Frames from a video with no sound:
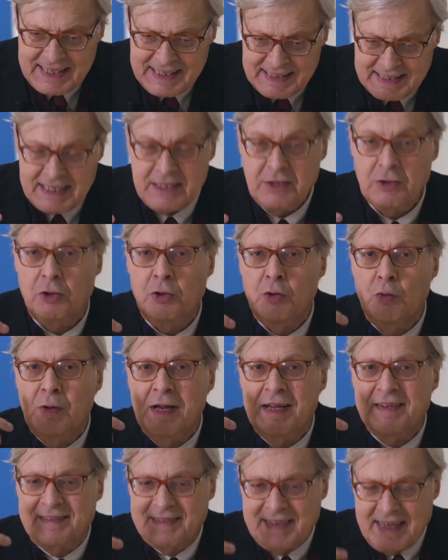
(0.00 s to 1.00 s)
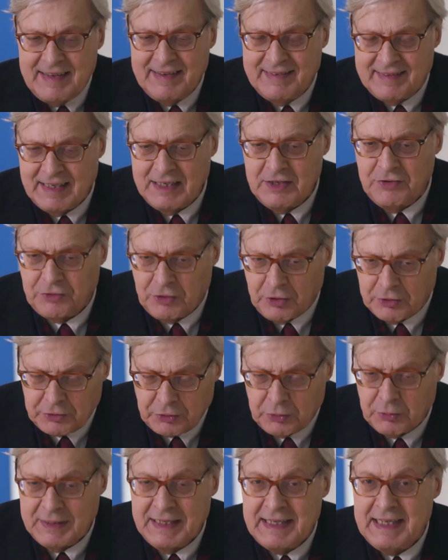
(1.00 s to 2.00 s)
intendono un'essenza di
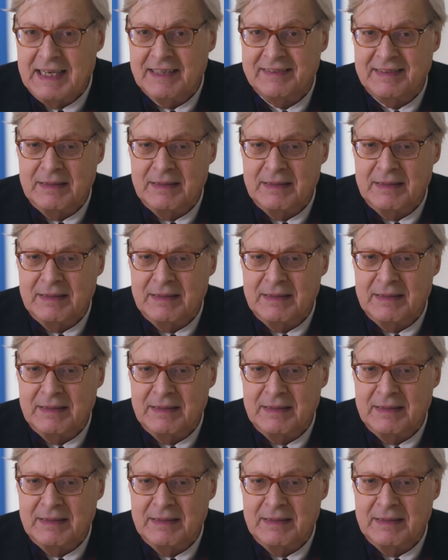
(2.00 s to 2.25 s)
Giotto, che è nella